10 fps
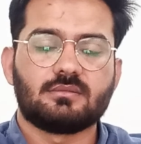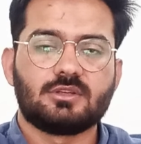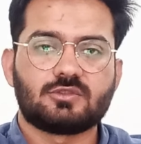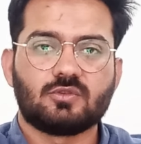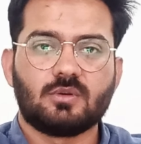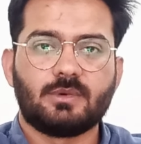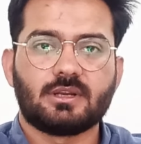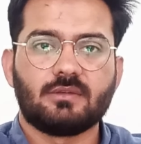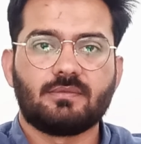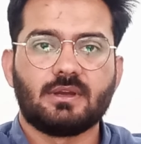इंस्टॉलमेंट
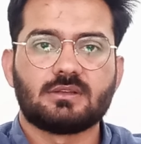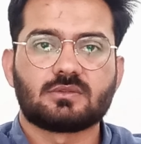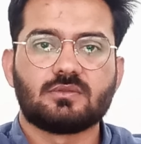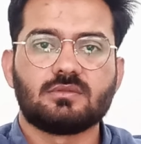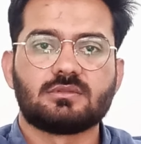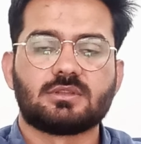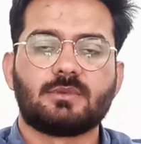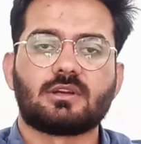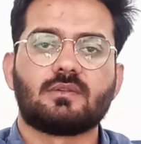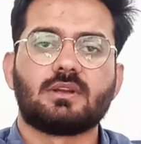की फ़ाइल्स को
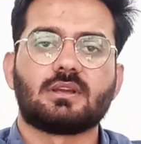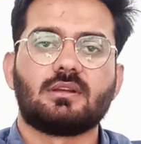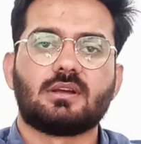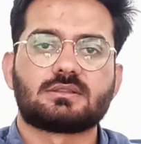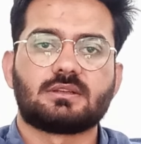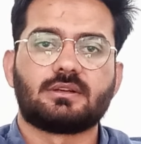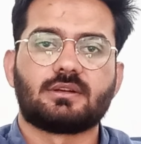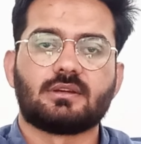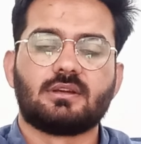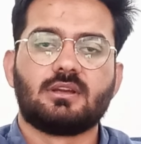जमा करवाने की लास्ट डेट है